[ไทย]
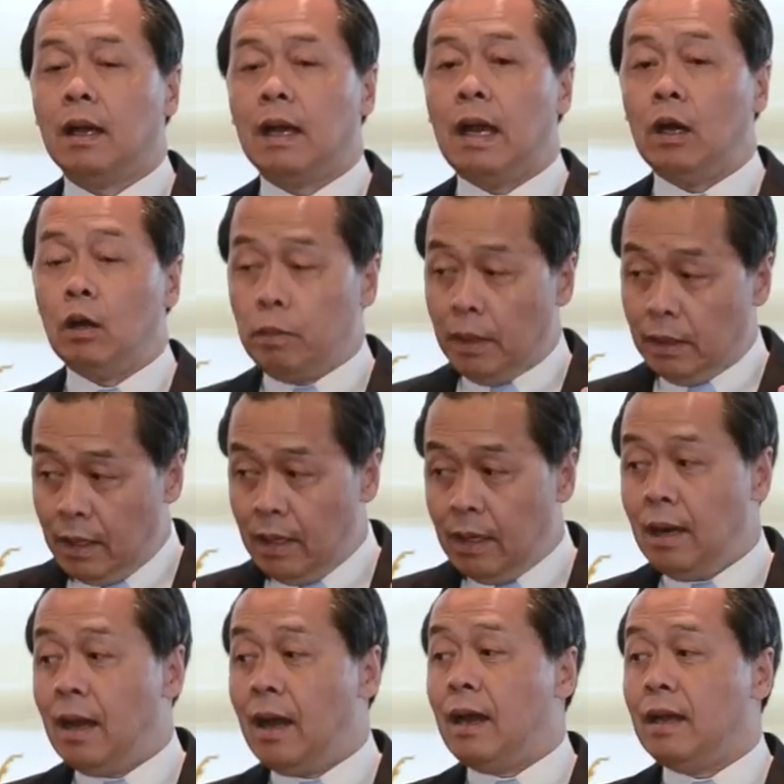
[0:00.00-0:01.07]
เข้าประเทศ
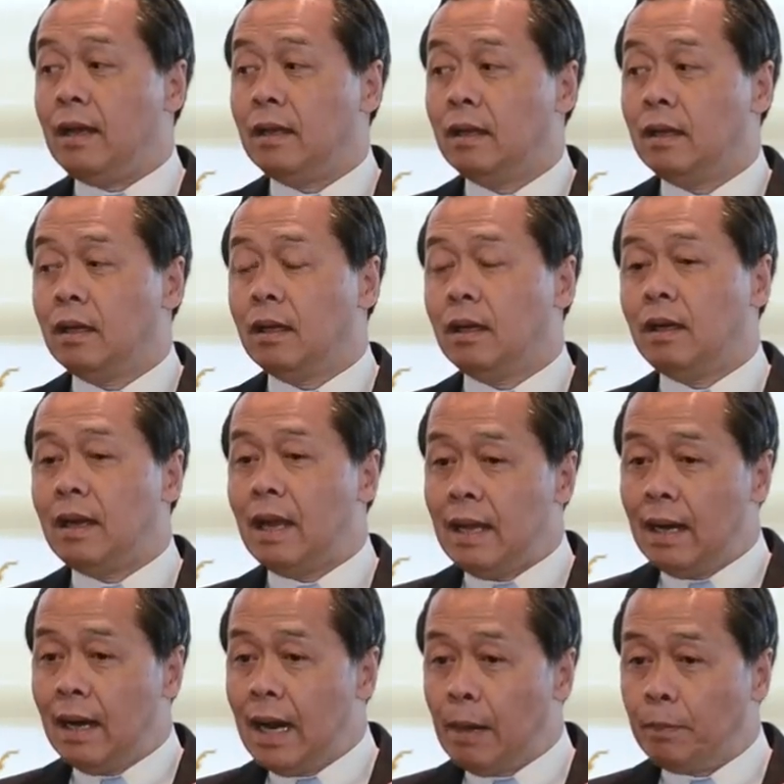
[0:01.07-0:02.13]
ได้ใน
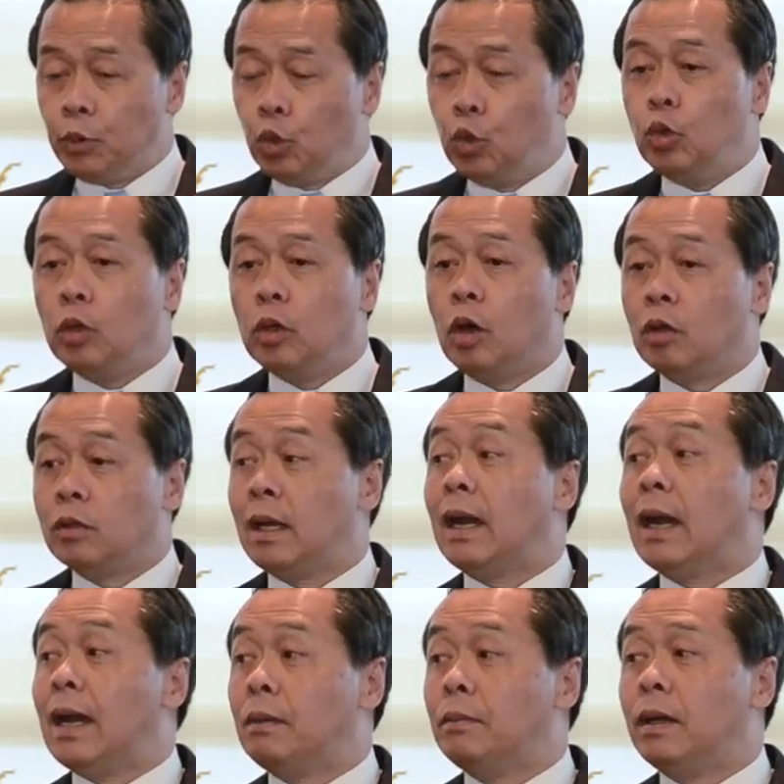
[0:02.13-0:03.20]
ระดับทุนของธ
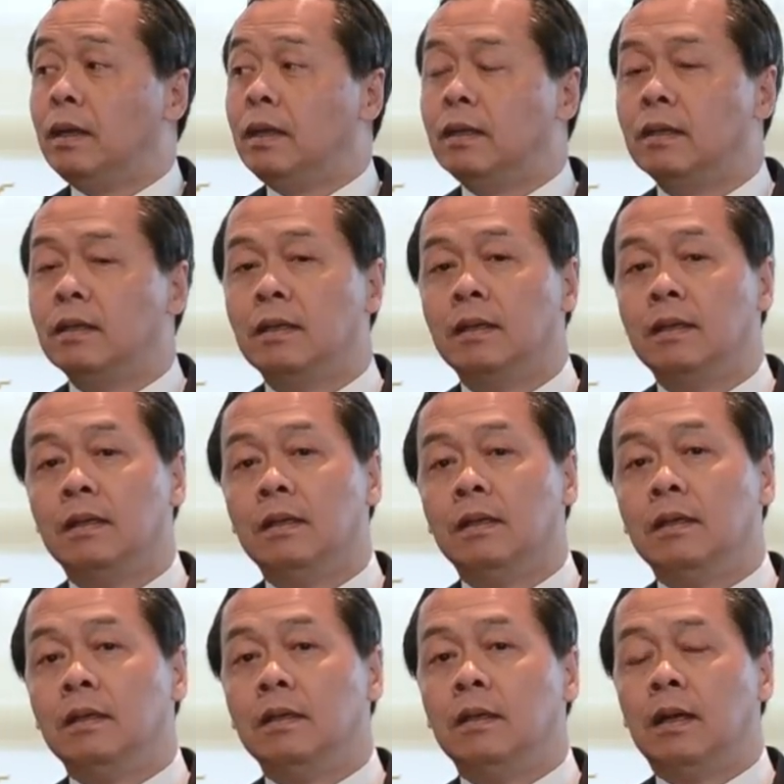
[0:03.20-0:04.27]
นาคารพาณิชย์
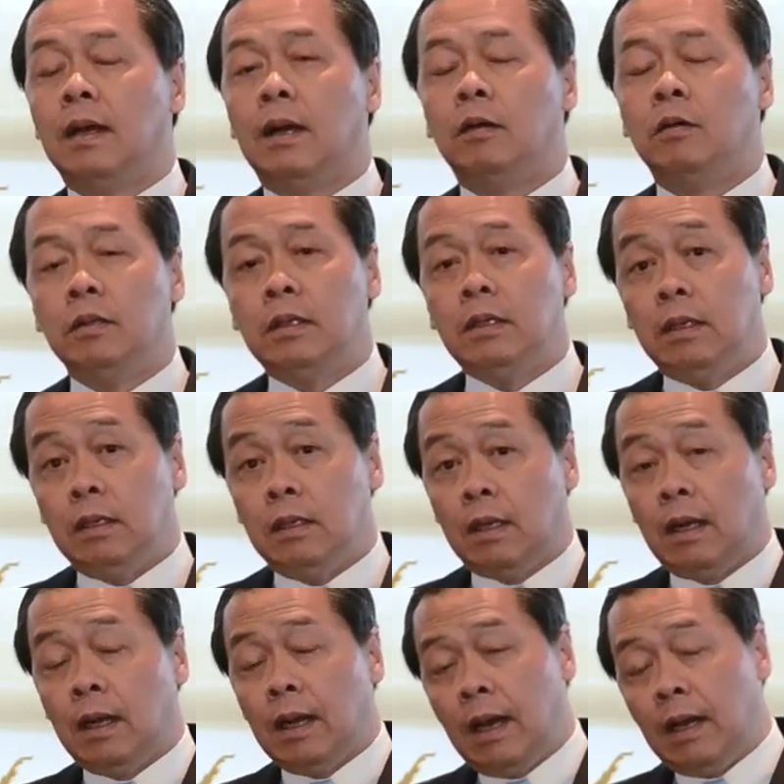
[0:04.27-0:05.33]
คือเข้าที่
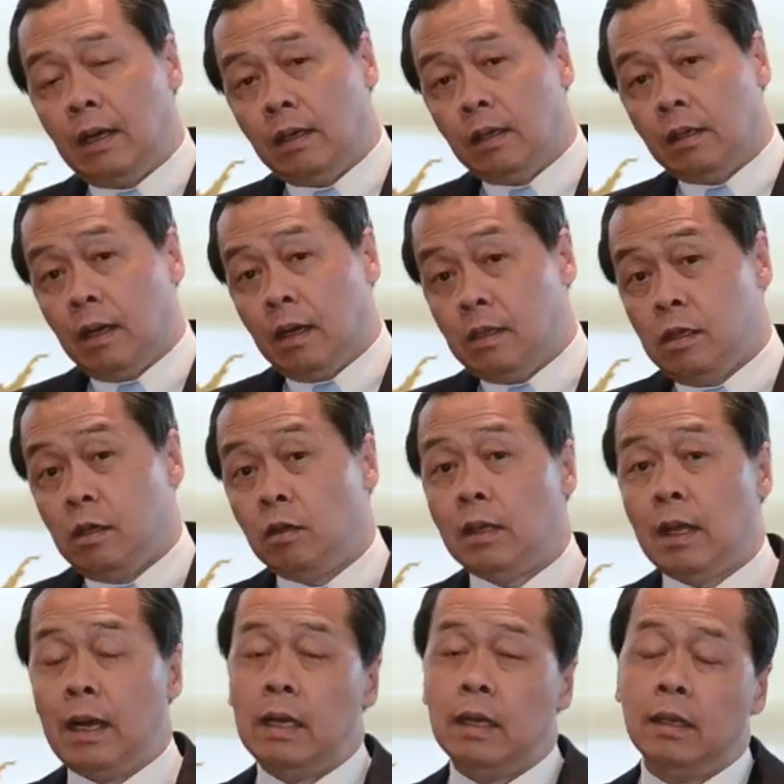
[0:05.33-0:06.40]
ธนาคารธนาคารกสิกร
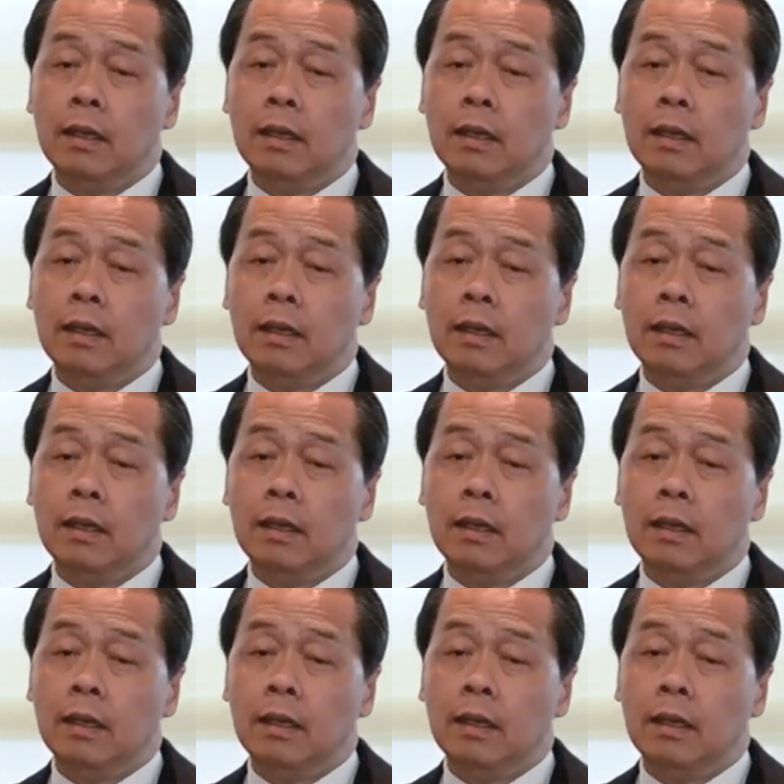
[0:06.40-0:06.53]
ไทย